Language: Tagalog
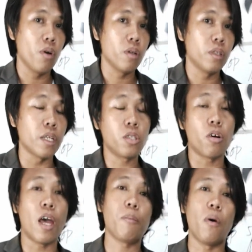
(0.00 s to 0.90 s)
That's
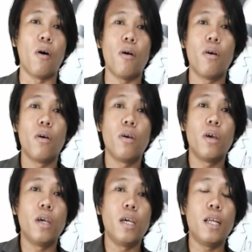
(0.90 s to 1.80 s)
correct po.
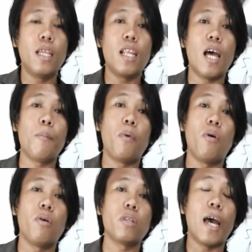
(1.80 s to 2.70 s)
Hindi lang
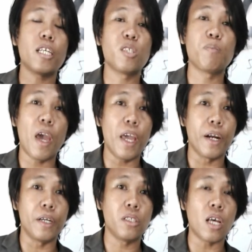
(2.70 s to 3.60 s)
po
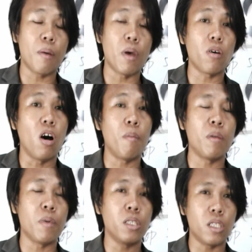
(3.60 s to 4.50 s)
taxpayers ang may
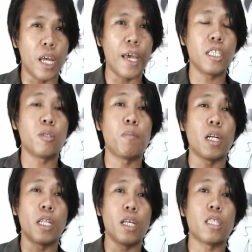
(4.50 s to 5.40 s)
common mistakes
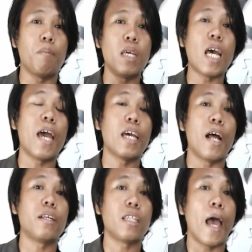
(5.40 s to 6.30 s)
pagdating sa
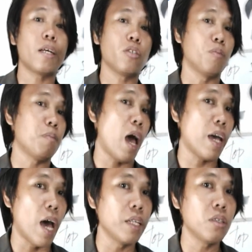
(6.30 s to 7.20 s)
BIR tax
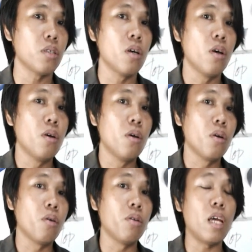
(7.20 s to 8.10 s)
compliance,
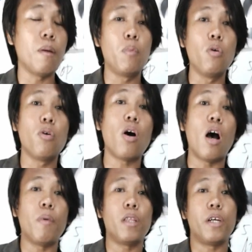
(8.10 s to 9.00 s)
kundi Bureau
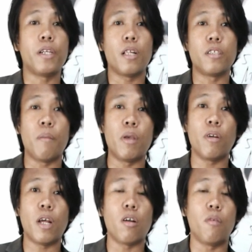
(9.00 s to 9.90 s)
of Internal Revenue
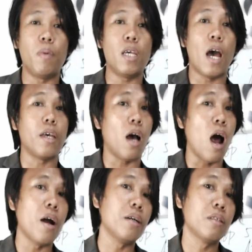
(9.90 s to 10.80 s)
rin or
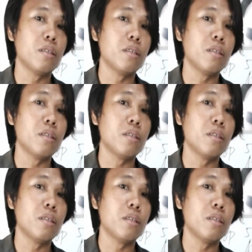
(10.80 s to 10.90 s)
BIR.